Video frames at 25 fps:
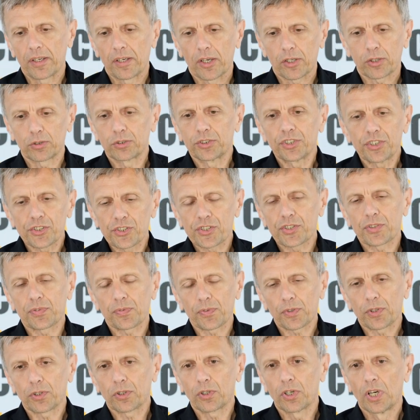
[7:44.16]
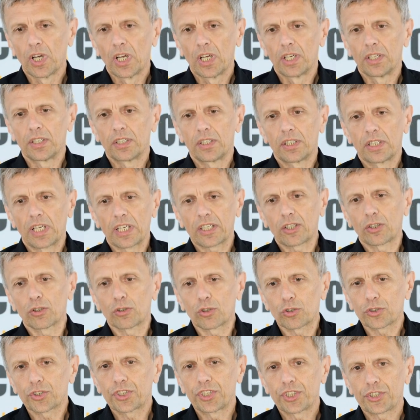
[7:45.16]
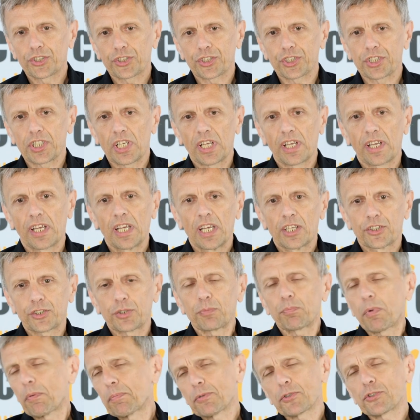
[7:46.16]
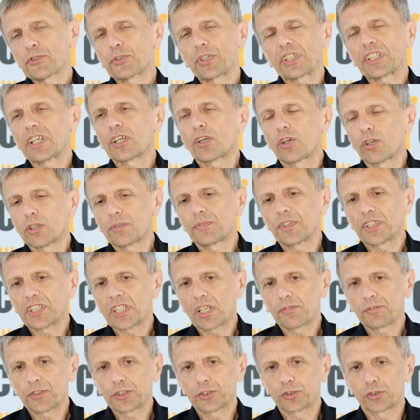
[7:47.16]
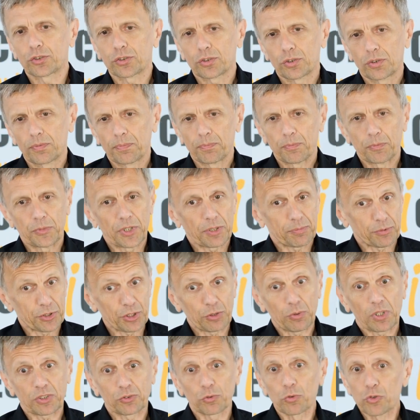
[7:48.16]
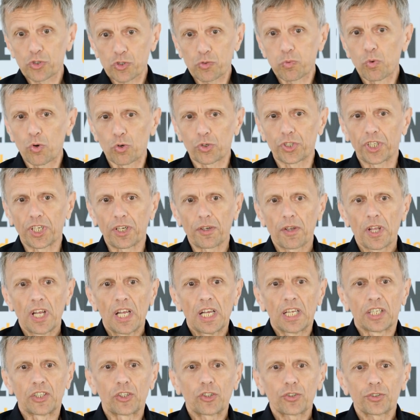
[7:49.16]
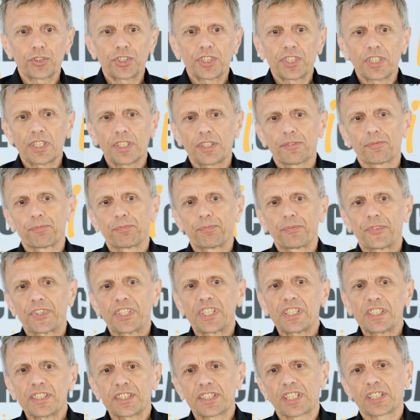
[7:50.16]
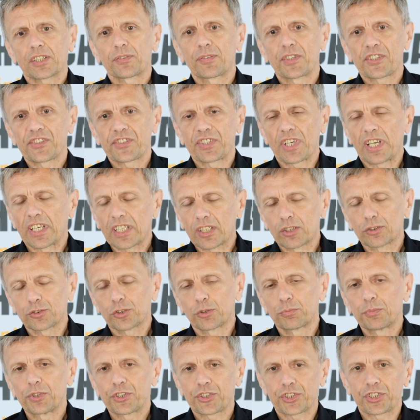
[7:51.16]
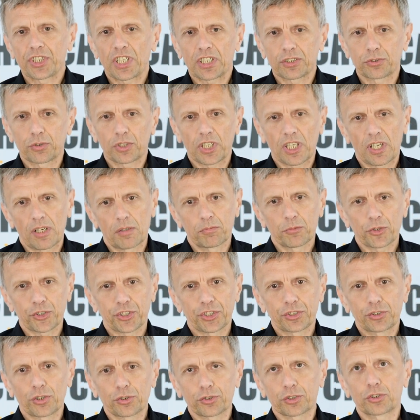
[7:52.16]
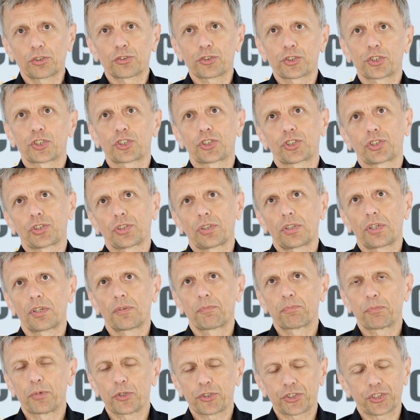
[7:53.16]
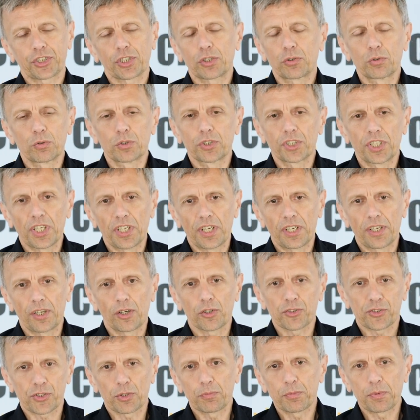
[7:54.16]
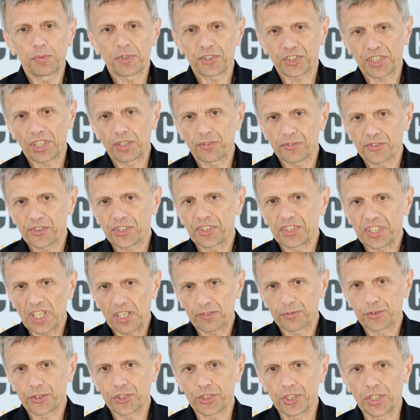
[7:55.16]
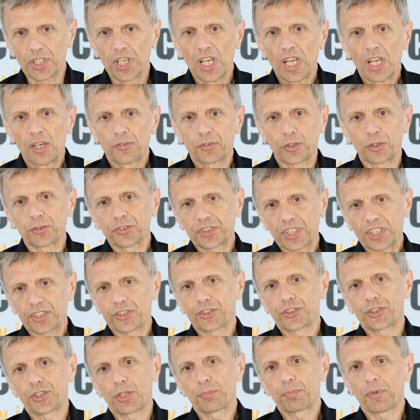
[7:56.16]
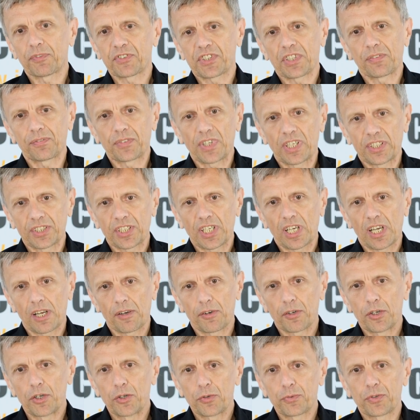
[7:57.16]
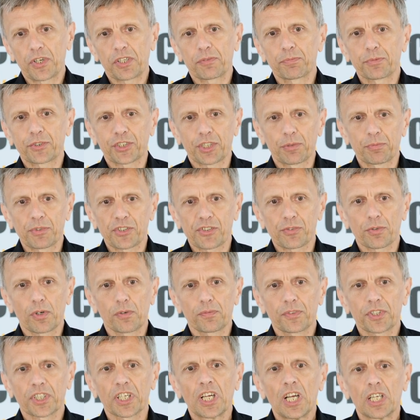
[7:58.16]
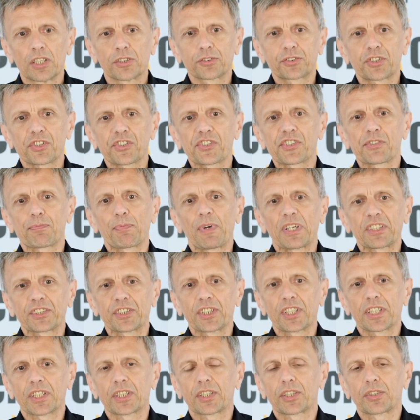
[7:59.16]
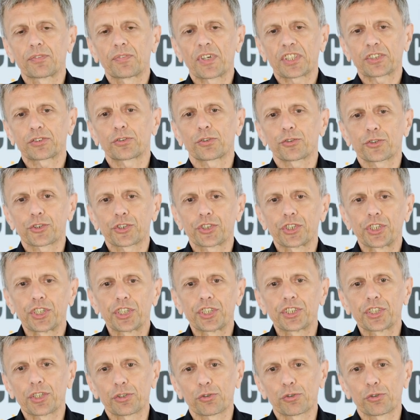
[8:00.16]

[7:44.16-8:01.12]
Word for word: rolnictwo ekologiczne, czy po prostu jakiekolwiek nawet na przykład usługi. No i inna kwestia ekonomiczna, która może dotknąć poszczególne osoby mieszkające na wsi w kontekście powstawania ferm przemysłowych, no to jest spadek wartości wartości ich